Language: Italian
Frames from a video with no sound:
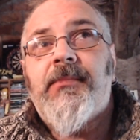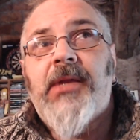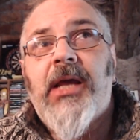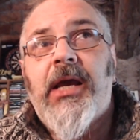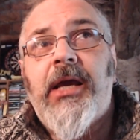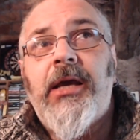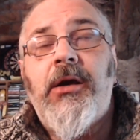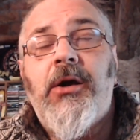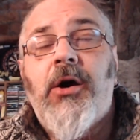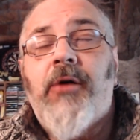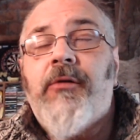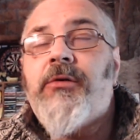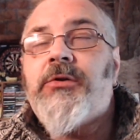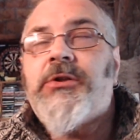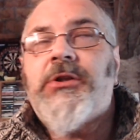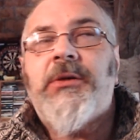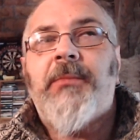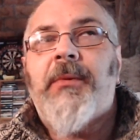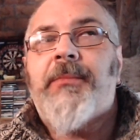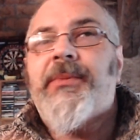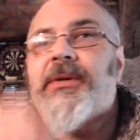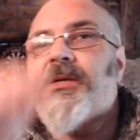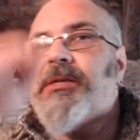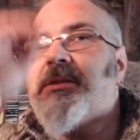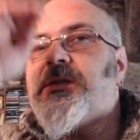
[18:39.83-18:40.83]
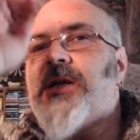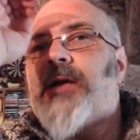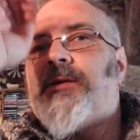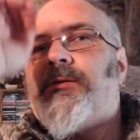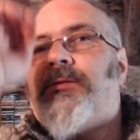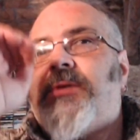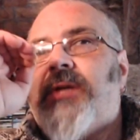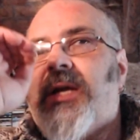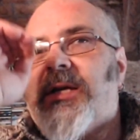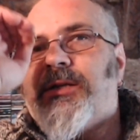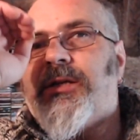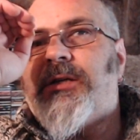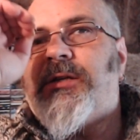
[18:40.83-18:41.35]
Io avevo sempre pensato
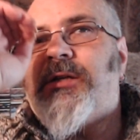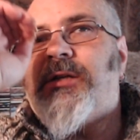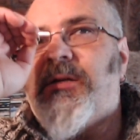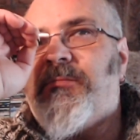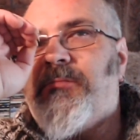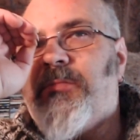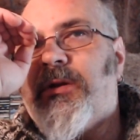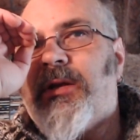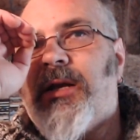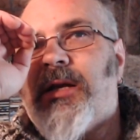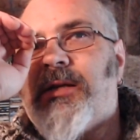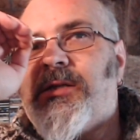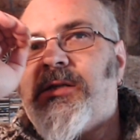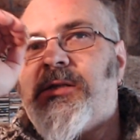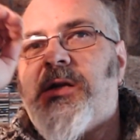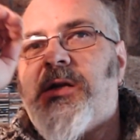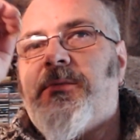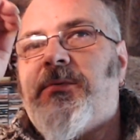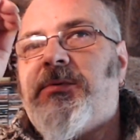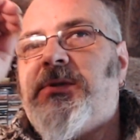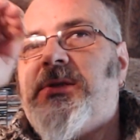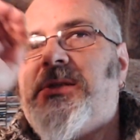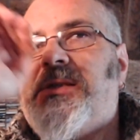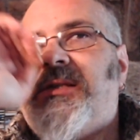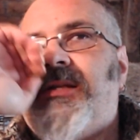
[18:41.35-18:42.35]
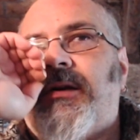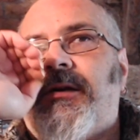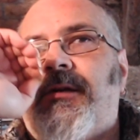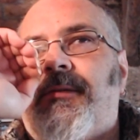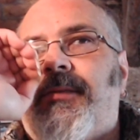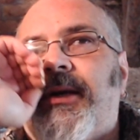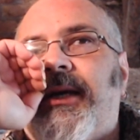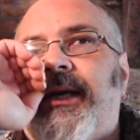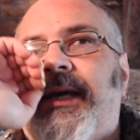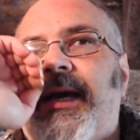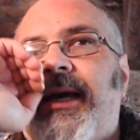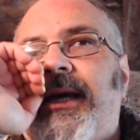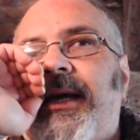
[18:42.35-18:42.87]
di essere sempre nella stessa posizione
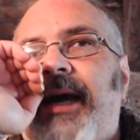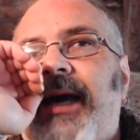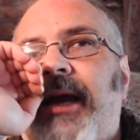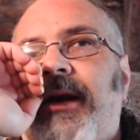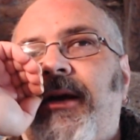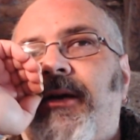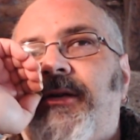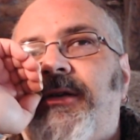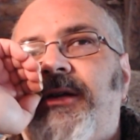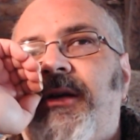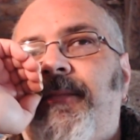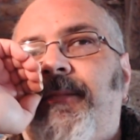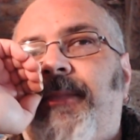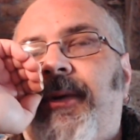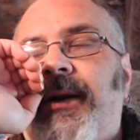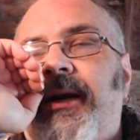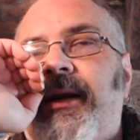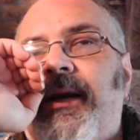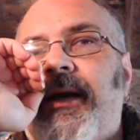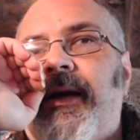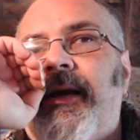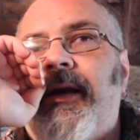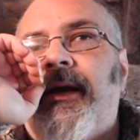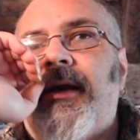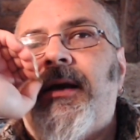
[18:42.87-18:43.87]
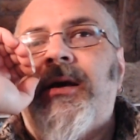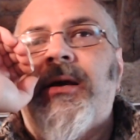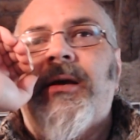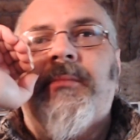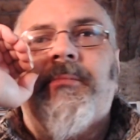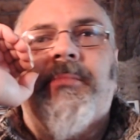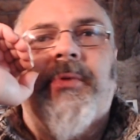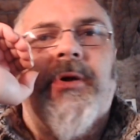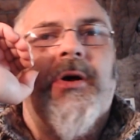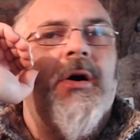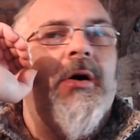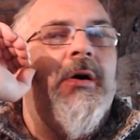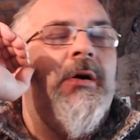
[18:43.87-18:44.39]
perché carico sempre lì,
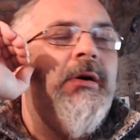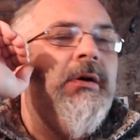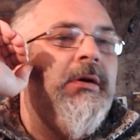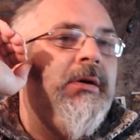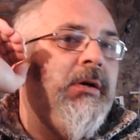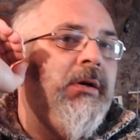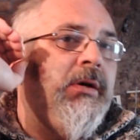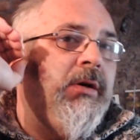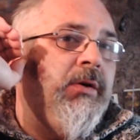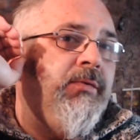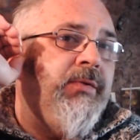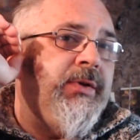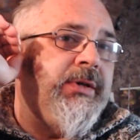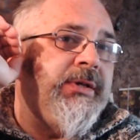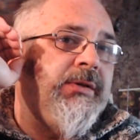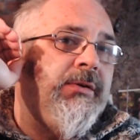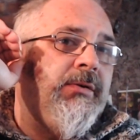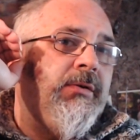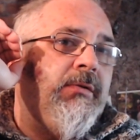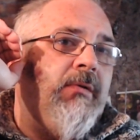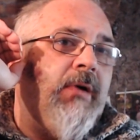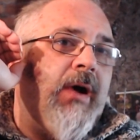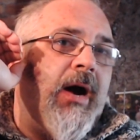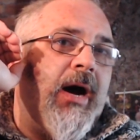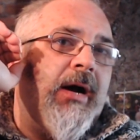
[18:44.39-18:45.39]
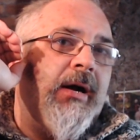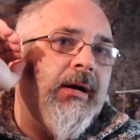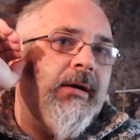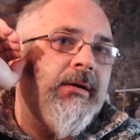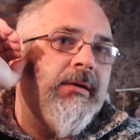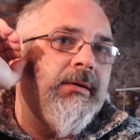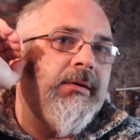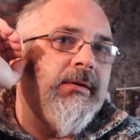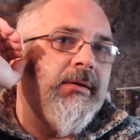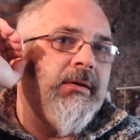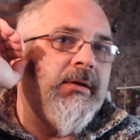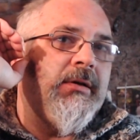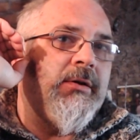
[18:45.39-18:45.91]
però questo qua,
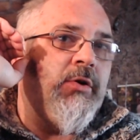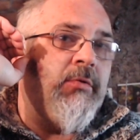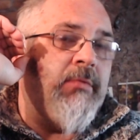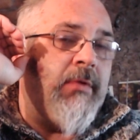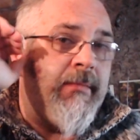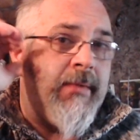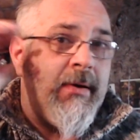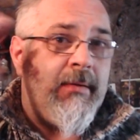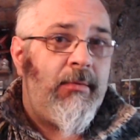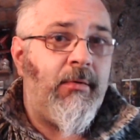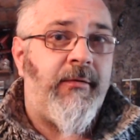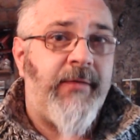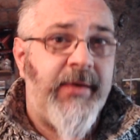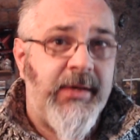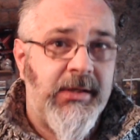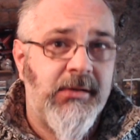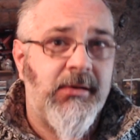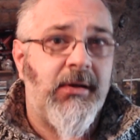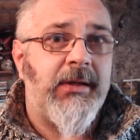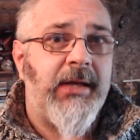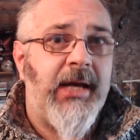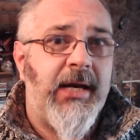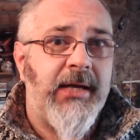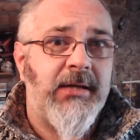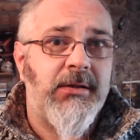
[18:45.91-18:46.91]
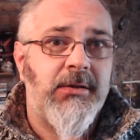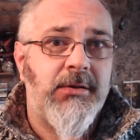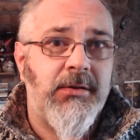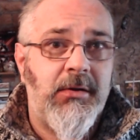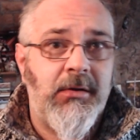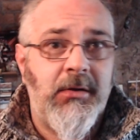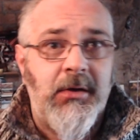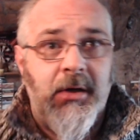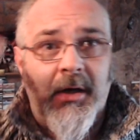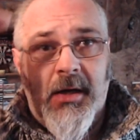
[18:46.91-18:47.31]
come abbiamo visto adesso,